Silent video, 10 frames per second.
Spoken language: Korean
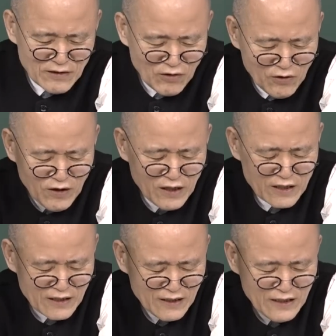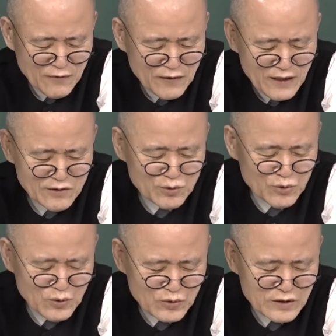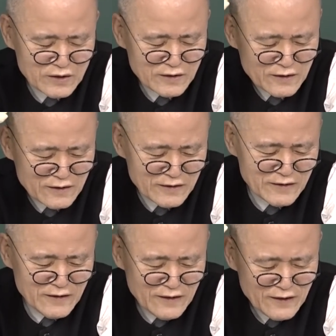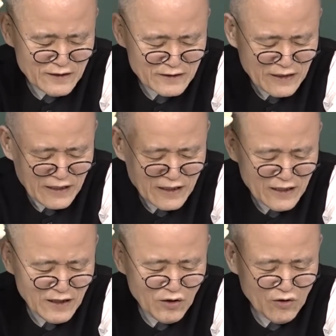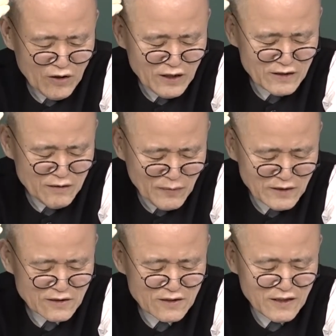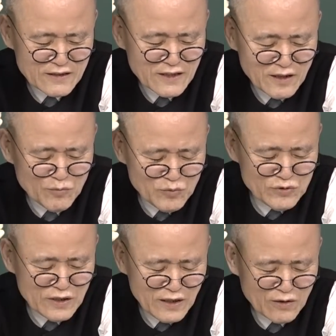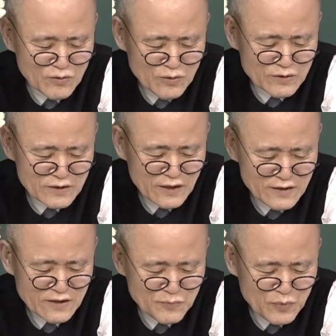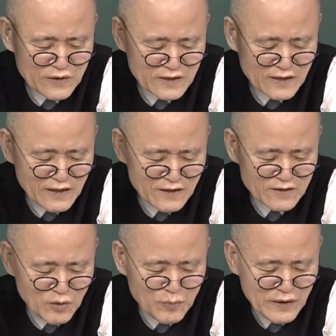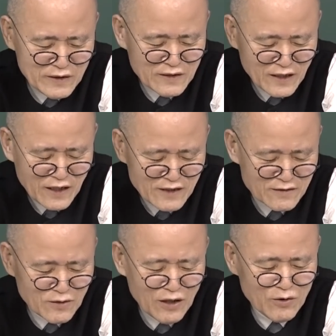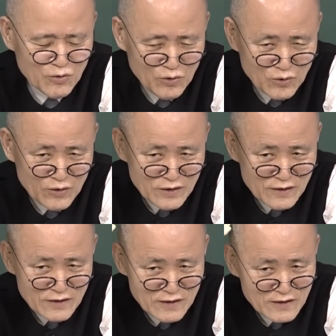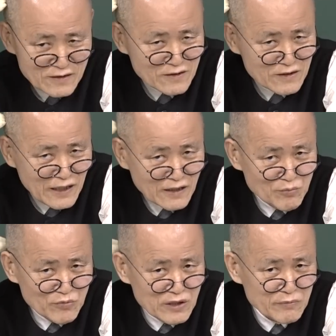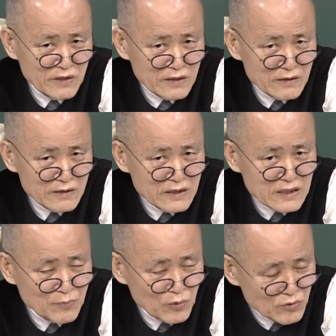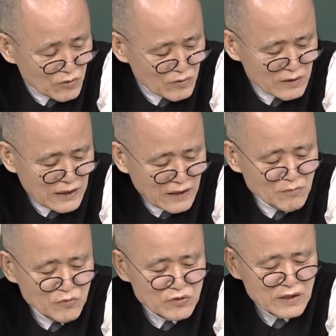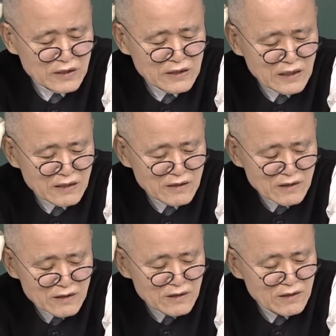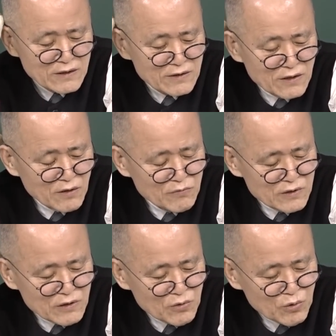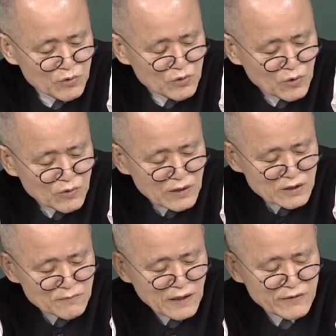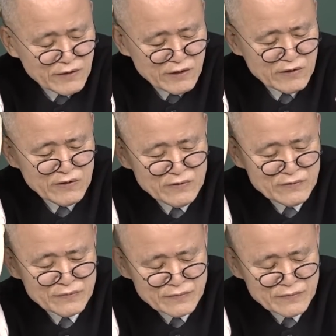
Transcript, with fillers: 어학 하나만 해도 그 내가 어학을 마스터한다는 문제하고 채 g 피 t 가 옆에 있다라는 거하고 그건 다른 문제입니다. 그건 기본적으로 는 다른 문제니까 여러분들이 혼동하시면 안 돼요.